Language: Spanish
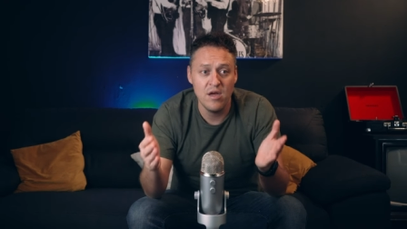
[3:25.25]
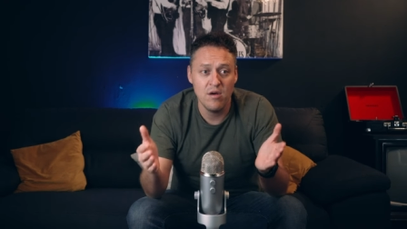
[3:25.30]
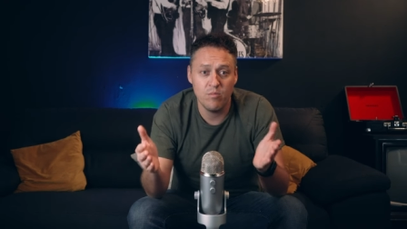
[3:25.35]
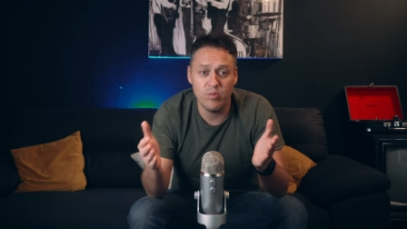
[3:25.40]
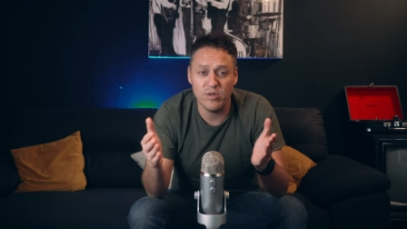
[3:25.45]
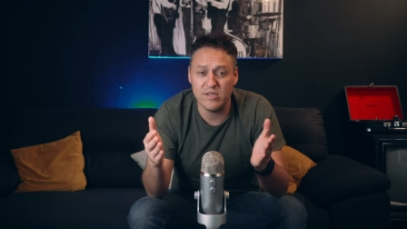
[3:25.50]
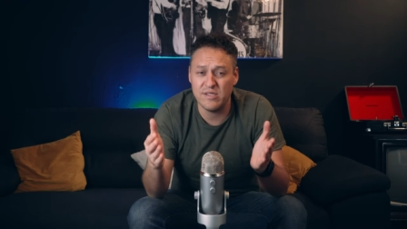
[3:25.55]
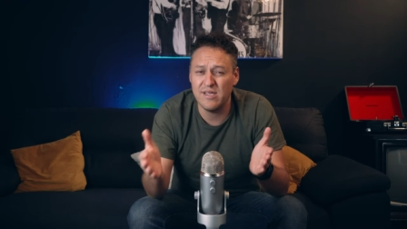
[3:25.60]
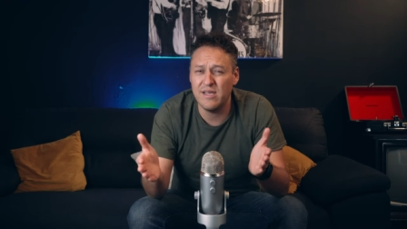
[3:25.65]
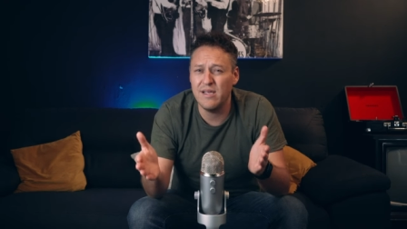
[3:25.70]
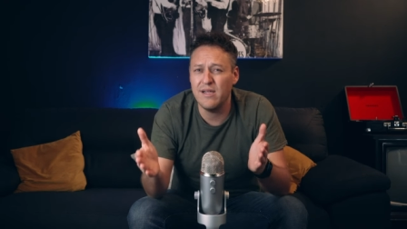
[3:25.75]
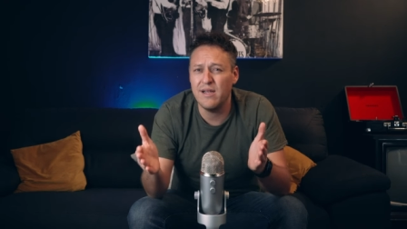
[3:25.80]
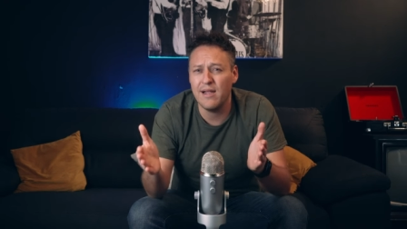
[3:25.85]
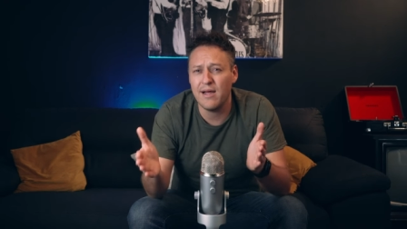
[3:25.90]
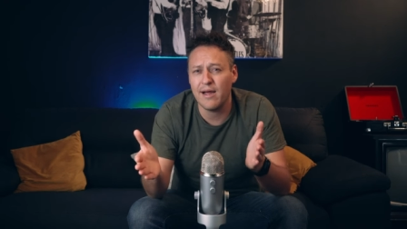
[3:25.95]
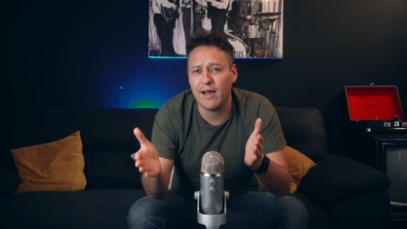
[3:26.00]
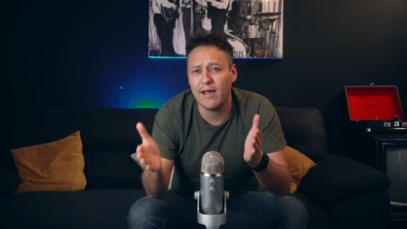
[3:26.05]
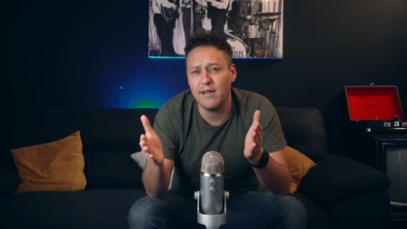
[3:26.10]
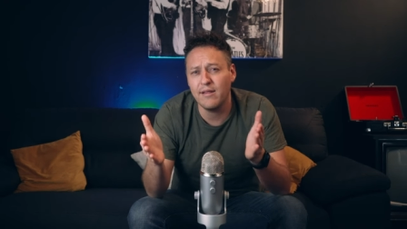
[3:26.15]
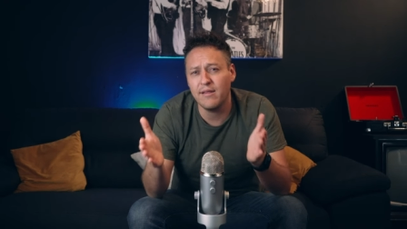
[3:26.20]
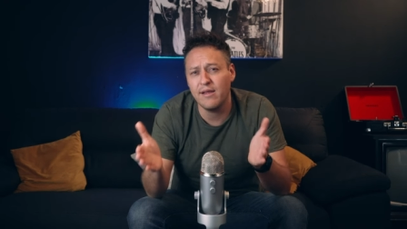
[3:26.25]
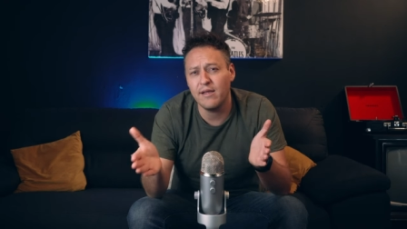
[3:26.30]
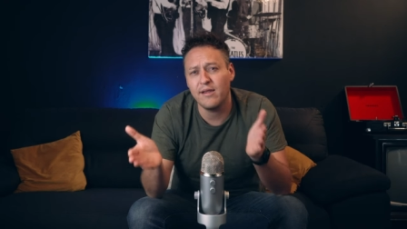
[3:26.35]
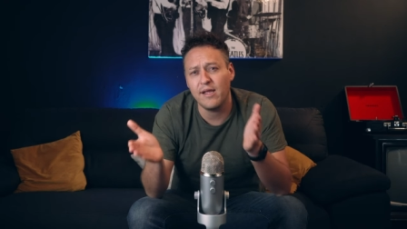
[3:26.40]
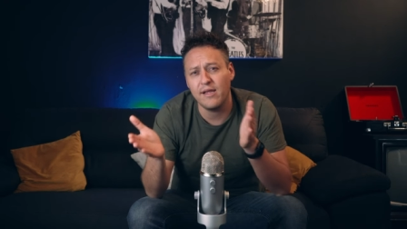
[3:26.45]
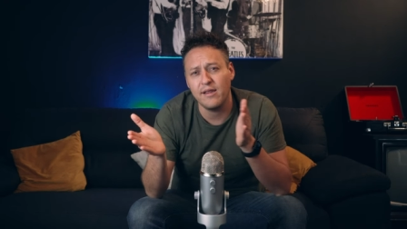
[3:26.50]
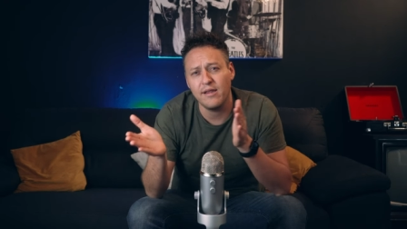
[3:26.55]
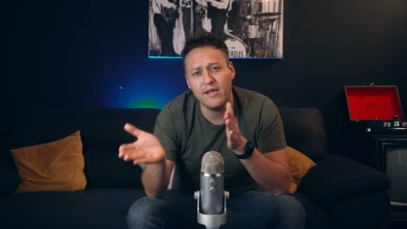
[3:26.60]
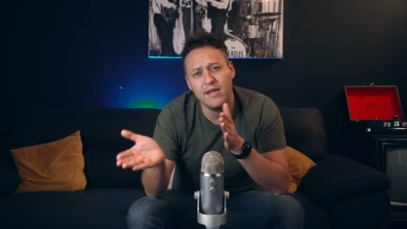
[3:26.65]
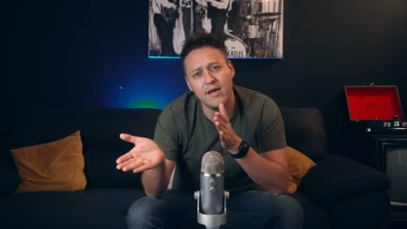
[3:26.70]
pues sí, la gente
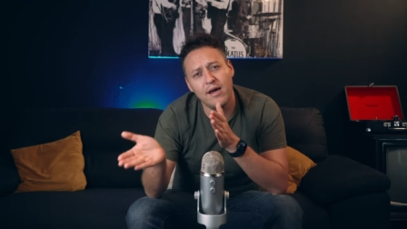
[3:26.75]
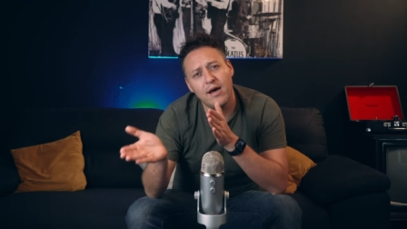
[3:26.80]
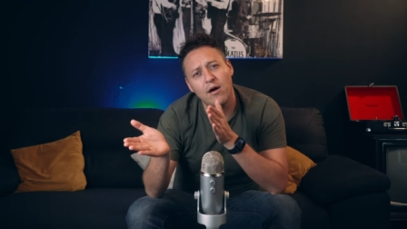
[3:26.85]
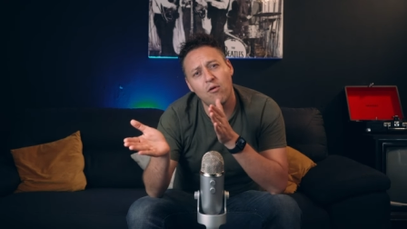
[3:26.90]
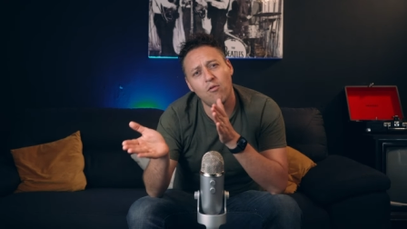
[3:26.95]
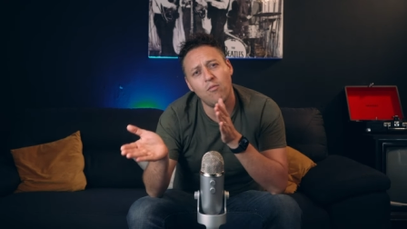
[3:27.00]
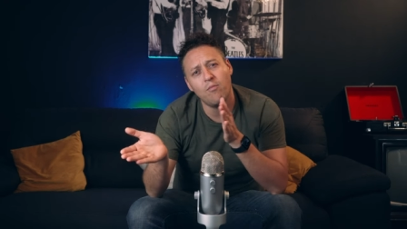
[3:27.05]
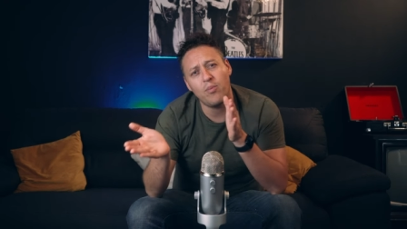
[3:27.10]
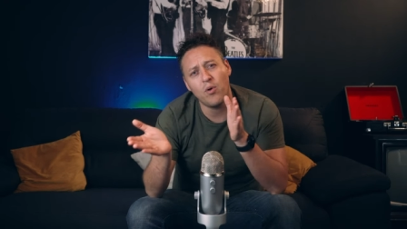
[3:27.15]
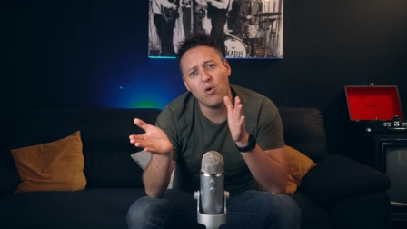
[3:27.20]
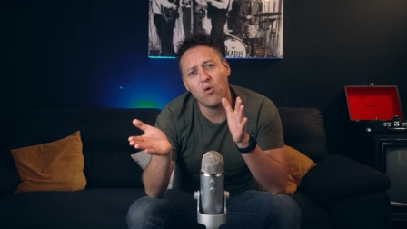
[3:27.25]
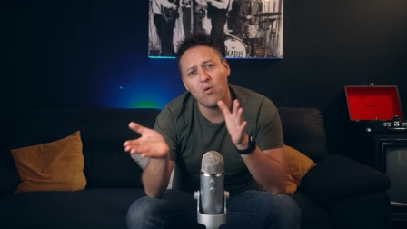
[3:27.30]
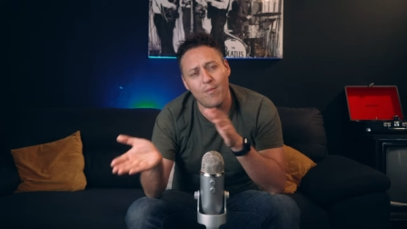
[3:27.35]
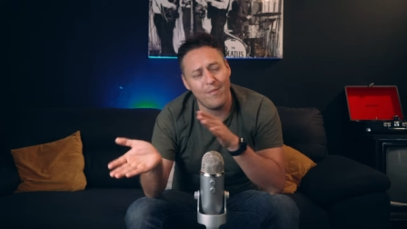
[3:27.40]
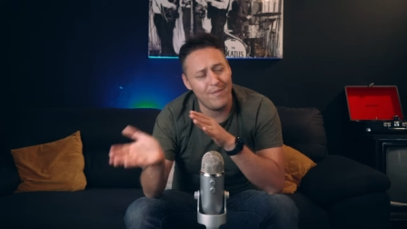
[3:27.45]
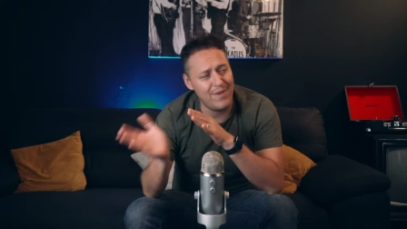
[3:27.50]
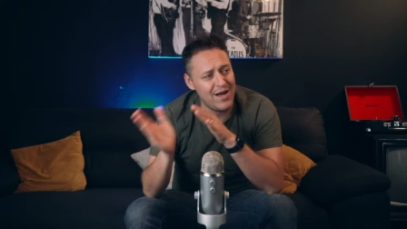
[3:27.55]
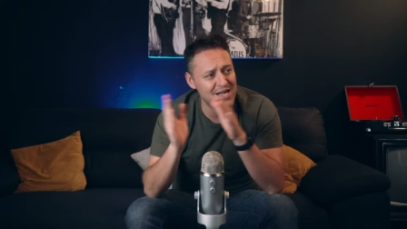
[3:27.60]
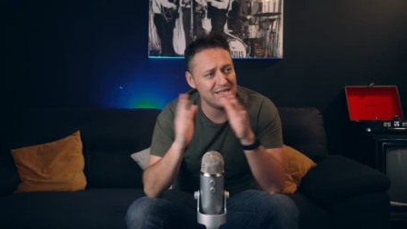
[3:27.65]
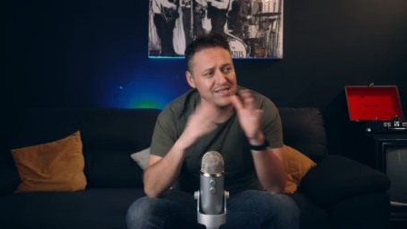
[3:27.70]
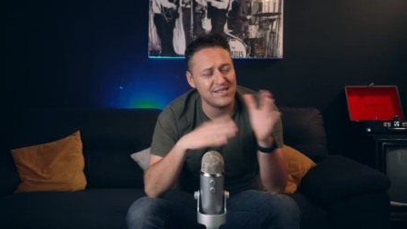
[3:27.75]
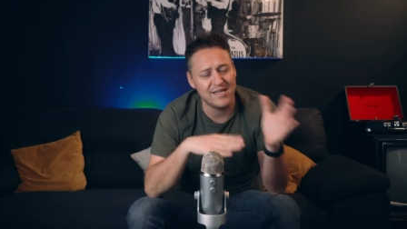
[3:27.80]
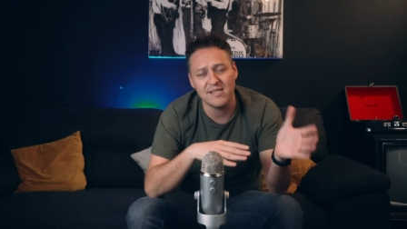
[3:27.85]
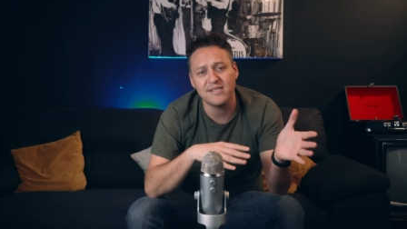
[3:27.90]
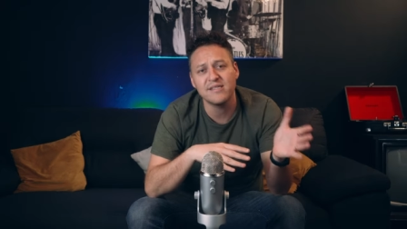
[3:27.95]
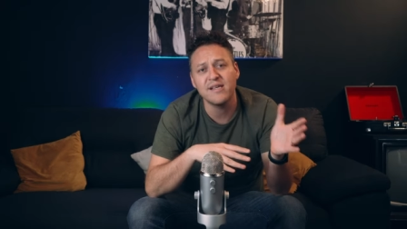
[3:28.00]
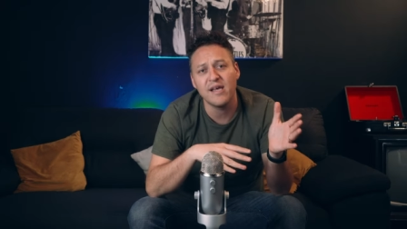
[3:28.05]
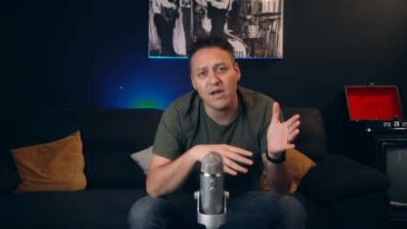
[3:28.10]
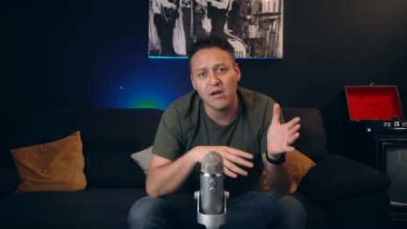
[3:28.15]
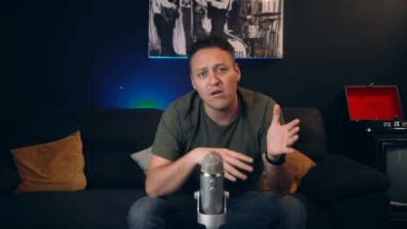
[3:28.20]
tendía un poco más a
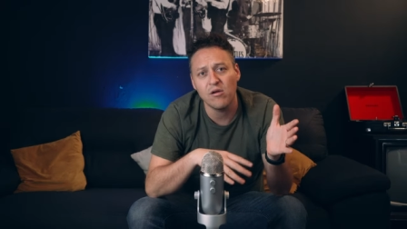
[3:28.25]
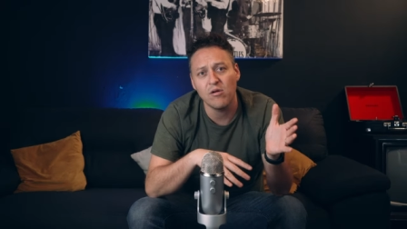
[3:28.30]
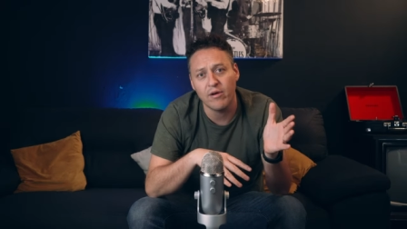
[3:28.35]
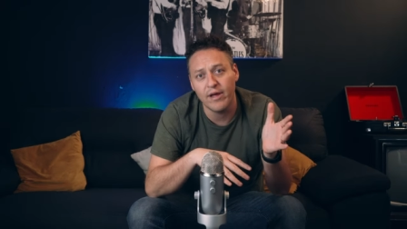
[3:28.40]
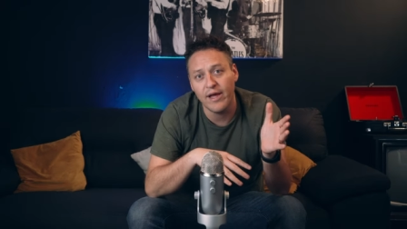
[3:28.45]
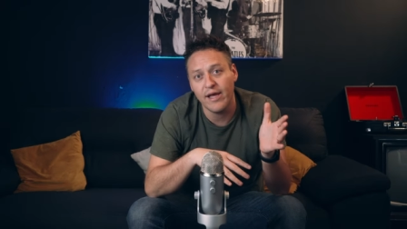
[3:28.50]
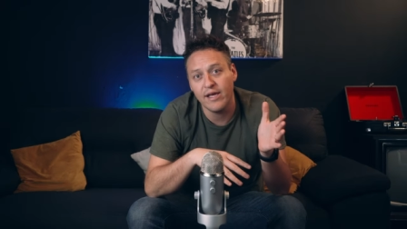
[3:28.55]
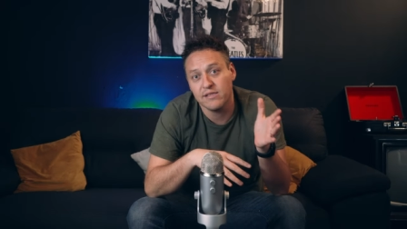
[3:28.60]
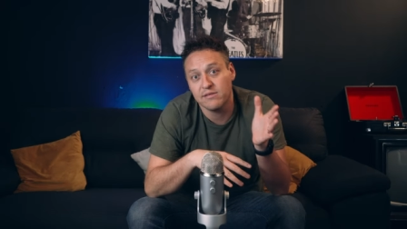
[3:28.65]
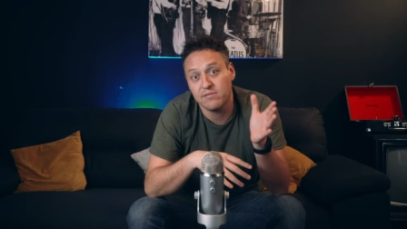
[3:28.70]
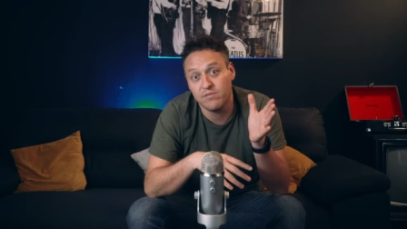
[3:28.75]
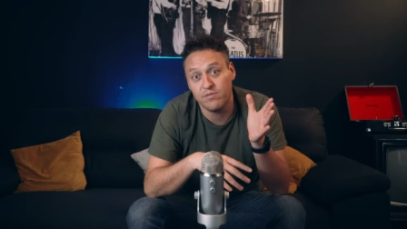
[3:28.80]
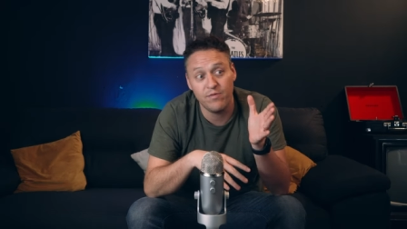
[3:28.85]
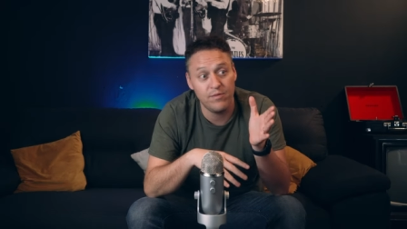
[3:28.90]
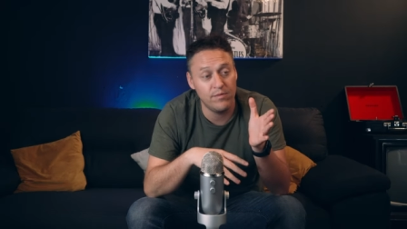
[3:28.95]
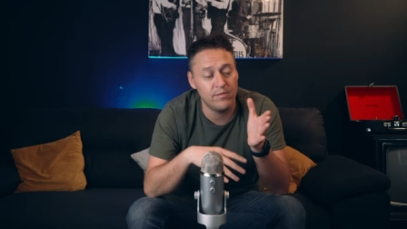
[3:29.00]
hacer lo que es